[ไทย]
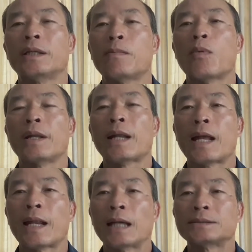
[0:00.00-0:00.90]
ทีมวย
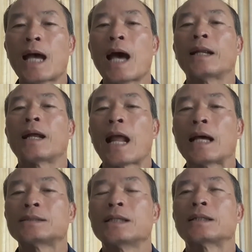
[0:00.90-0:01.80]
นานาชาติ
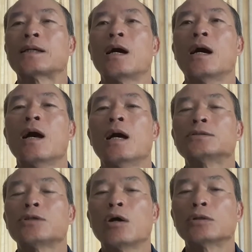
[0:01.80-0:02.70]
รังสิตก็
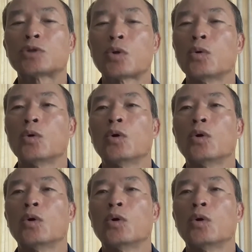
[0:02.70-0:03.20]
ช่องครู